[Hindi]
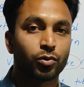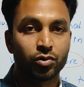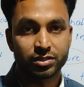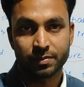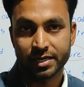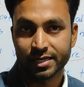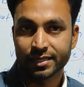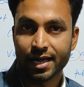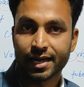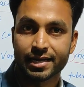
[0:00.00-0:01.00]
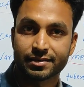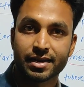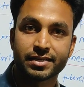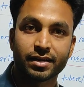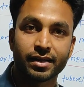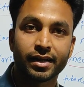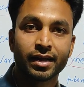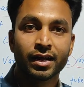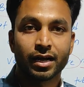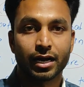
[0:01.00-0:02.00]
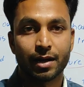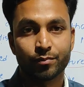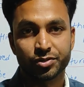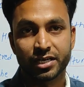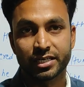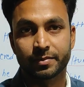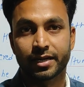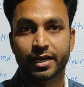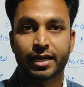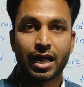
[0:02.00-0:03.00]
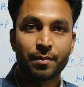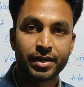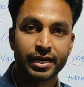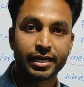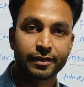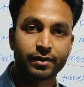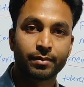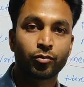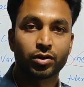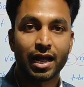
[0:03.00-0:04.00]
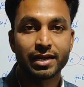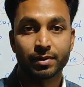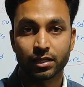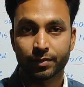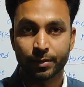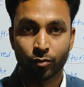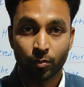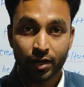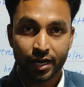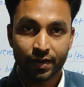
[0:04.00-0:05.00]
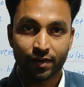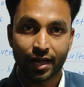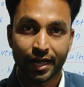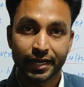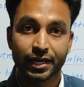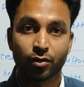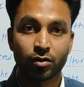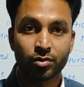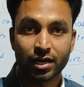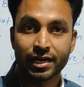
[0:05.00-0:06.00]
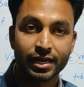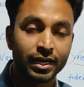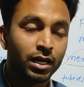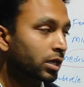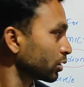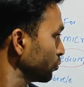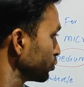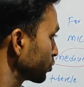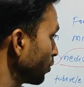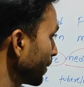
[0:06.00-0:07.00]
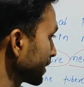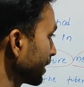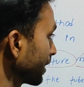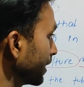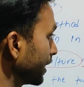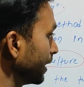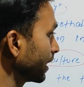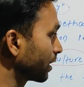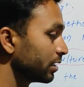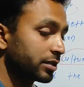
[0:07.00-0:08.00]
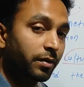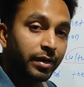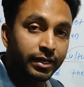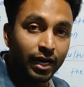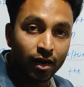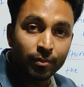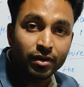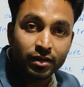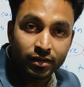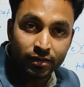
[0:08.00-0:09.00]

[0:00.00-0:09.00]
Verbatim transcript: कौन सा बैक्टीरिया है कैसा नेचर है ग्राम पॉजिटिव है ग्राम निगेटिव है मोटाइल मतलब कि मूव करने वाला है कि नॉन मोटाइल है तो उसको पता करने के लिए कल्चर मीडिया हम